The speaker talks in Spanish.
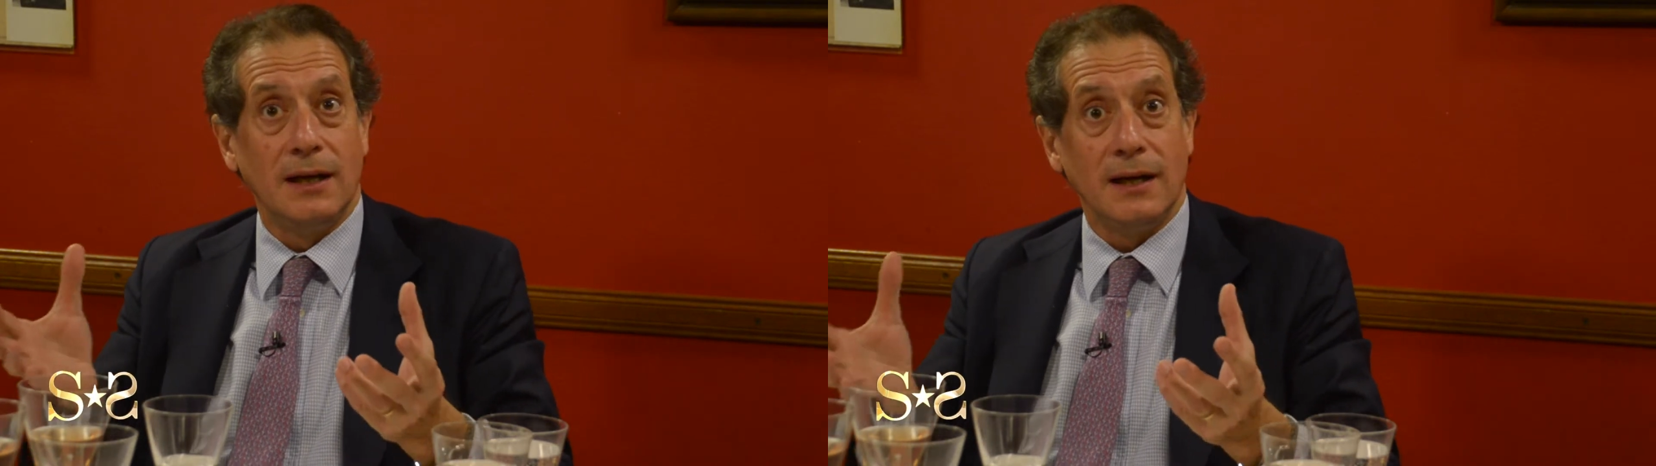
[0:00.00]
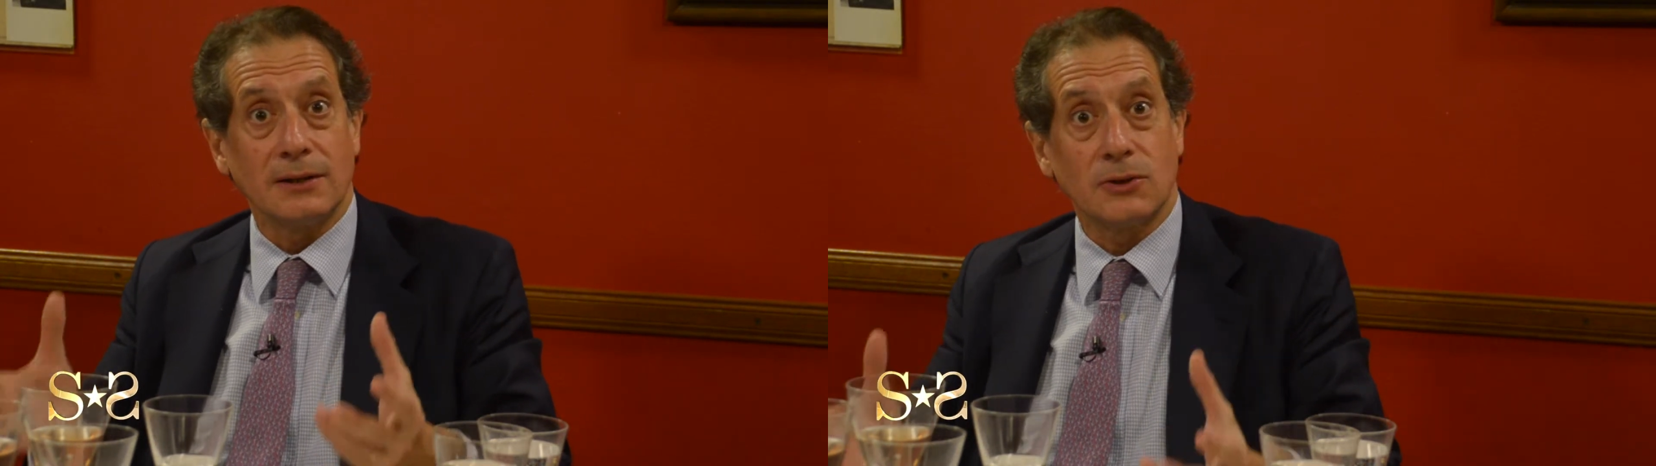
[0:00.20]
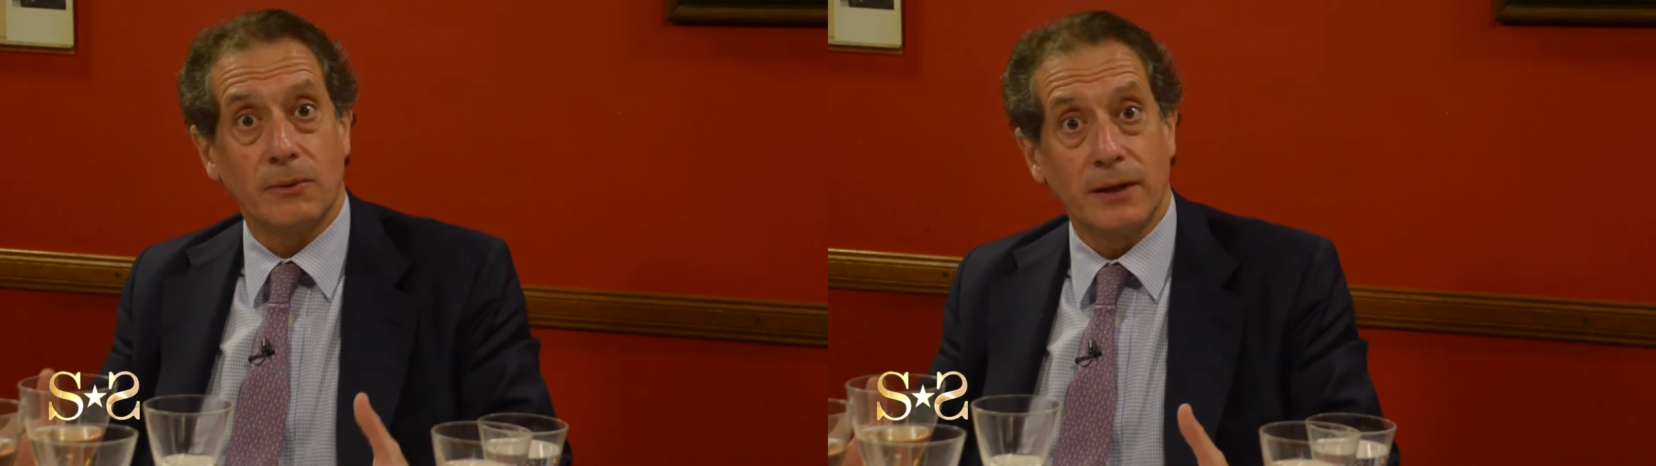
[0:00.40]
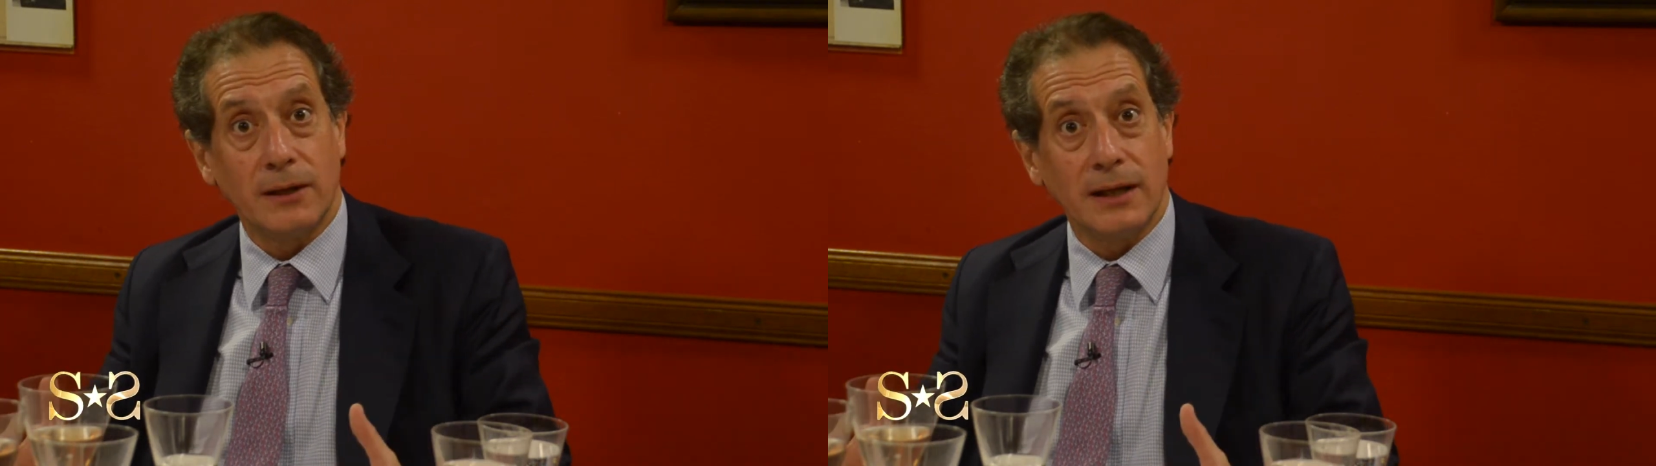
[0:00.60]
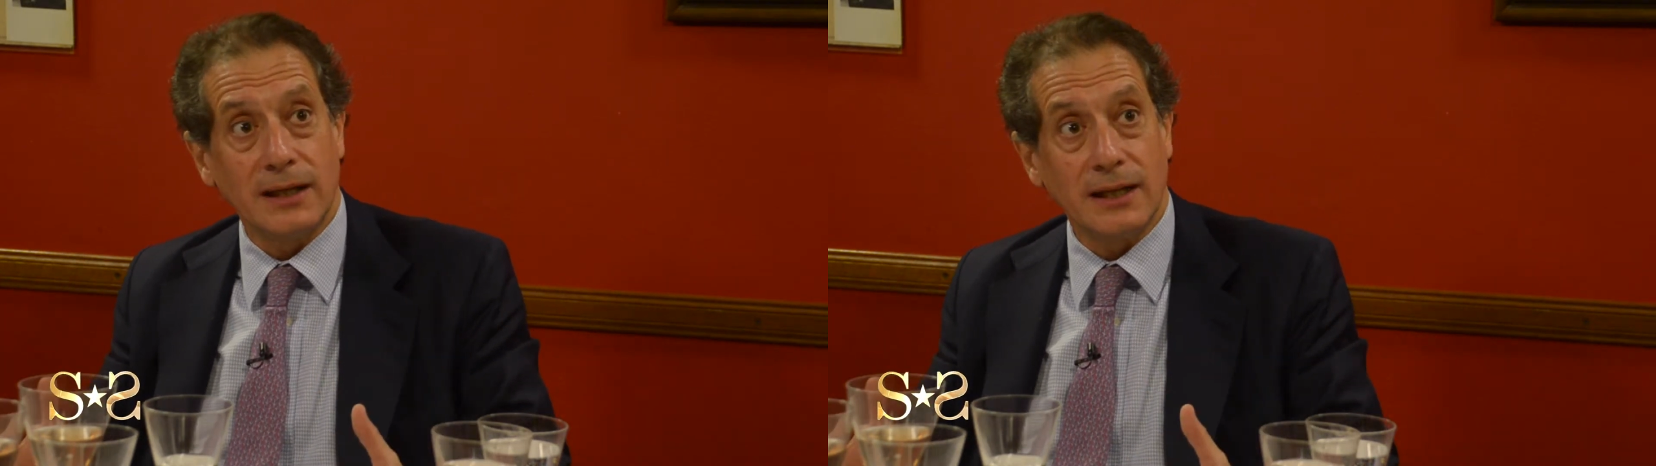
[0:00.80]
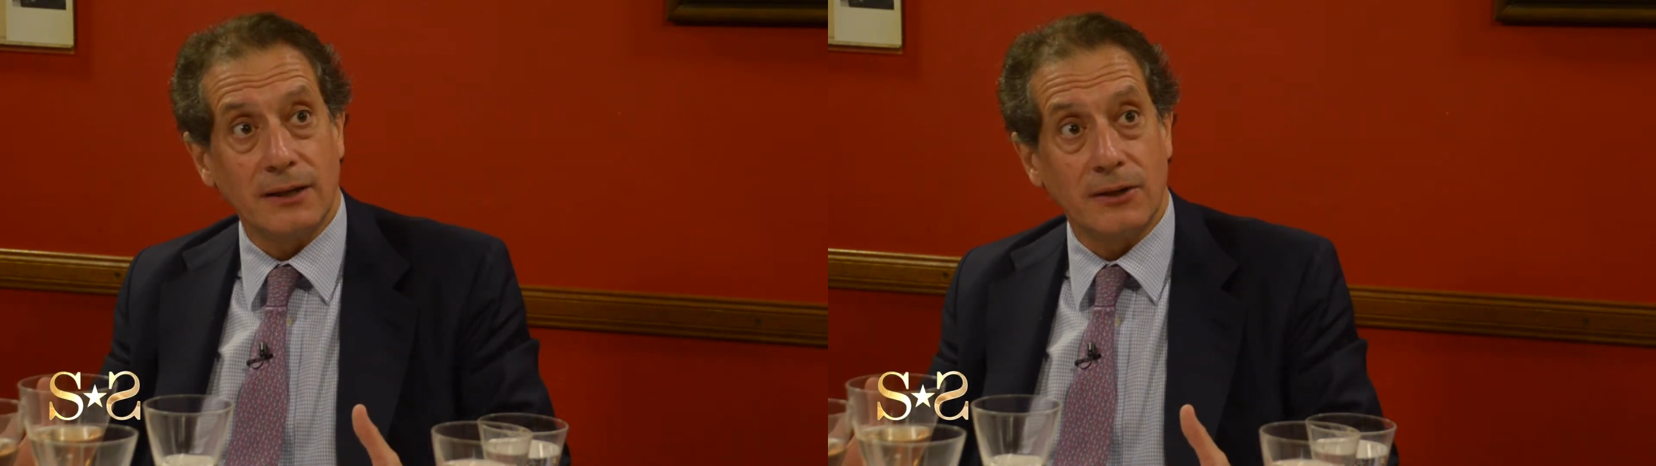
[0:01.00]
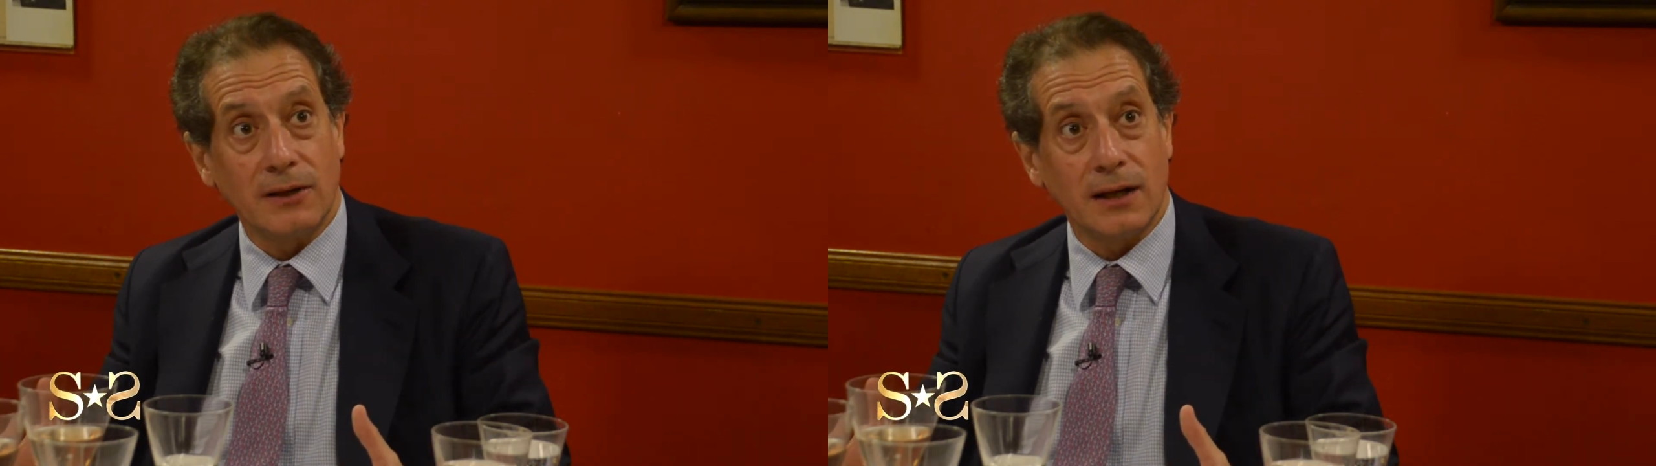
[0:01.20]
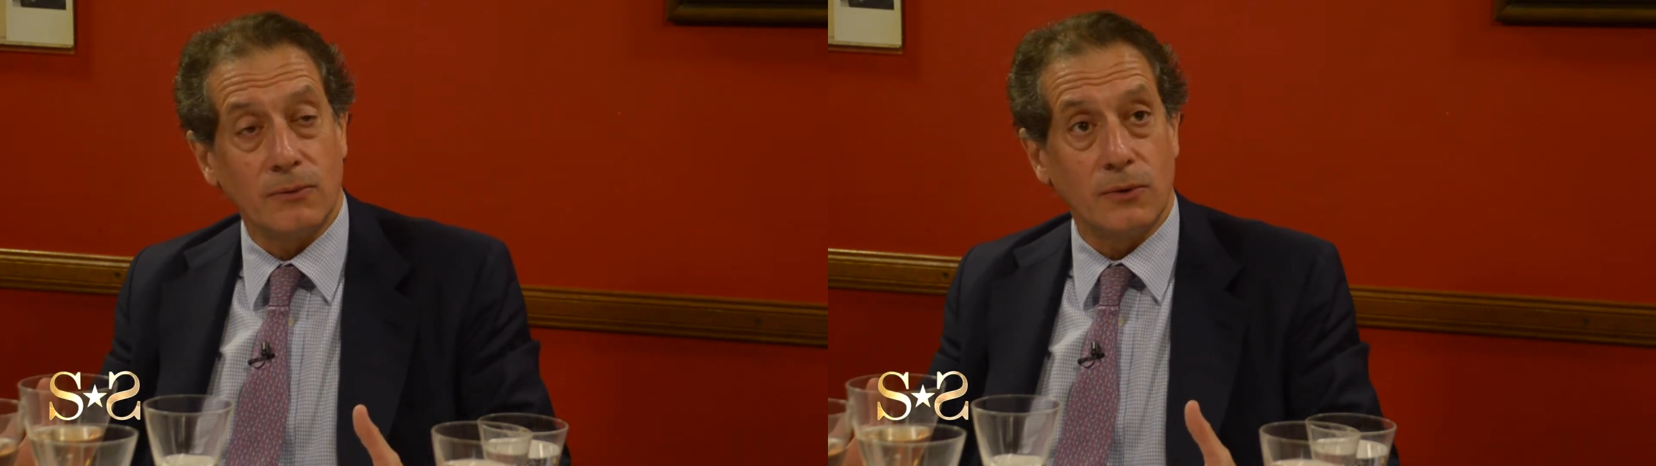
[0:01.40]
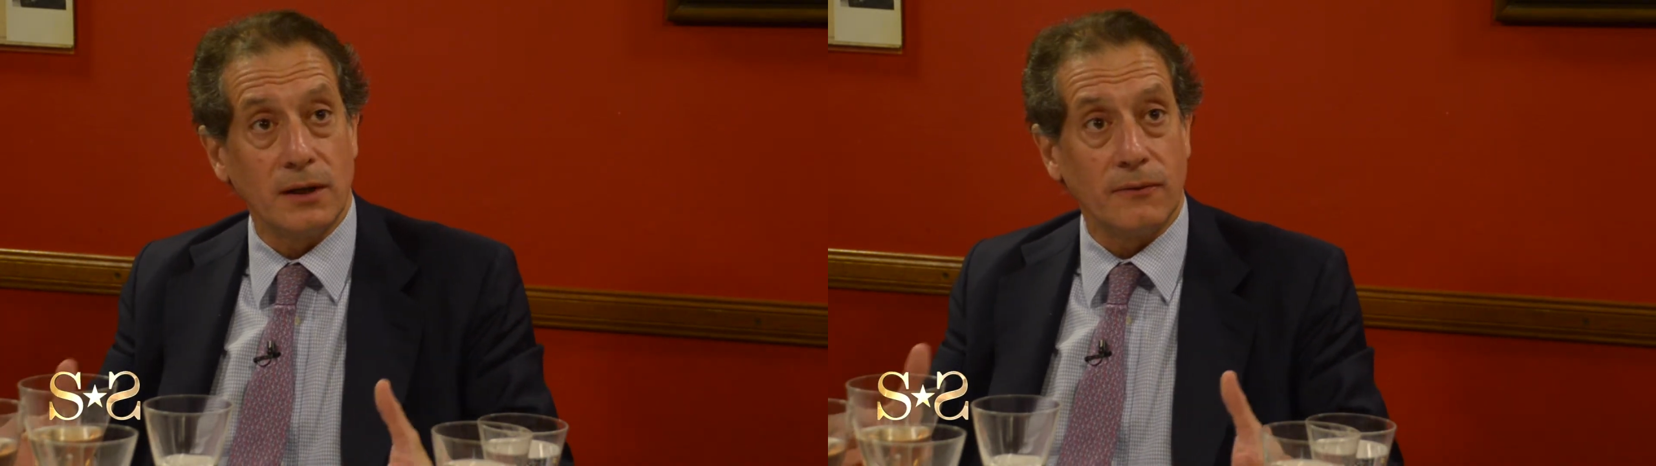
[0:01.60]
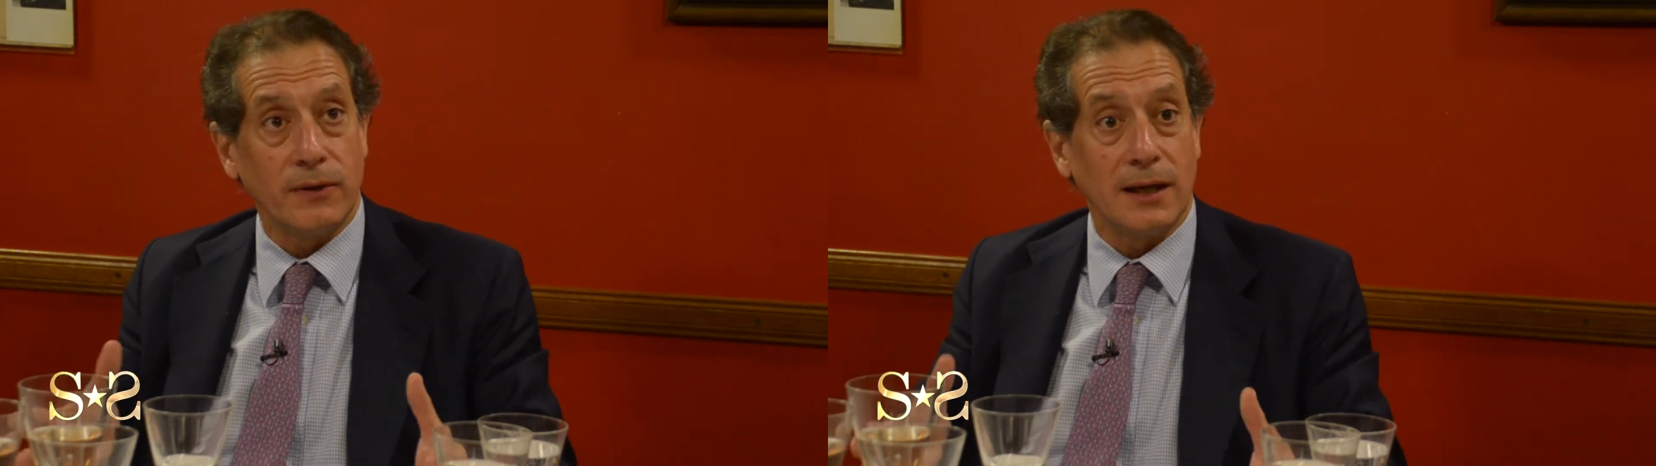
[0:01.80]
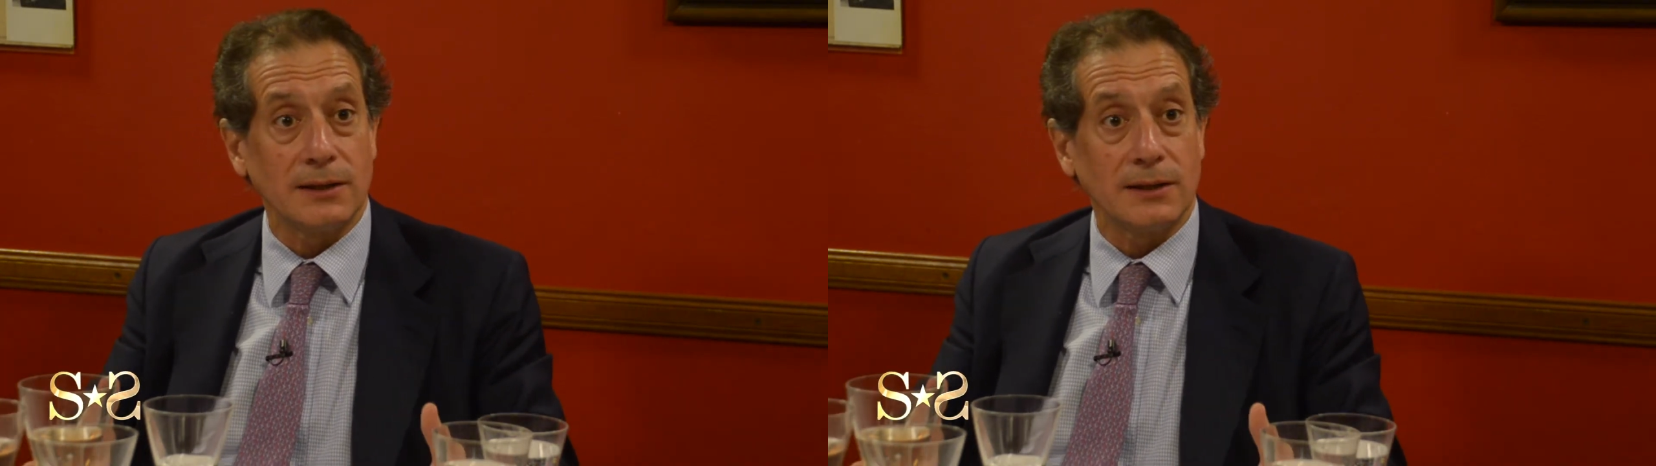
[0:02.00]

la soberanía hidrocarburífera,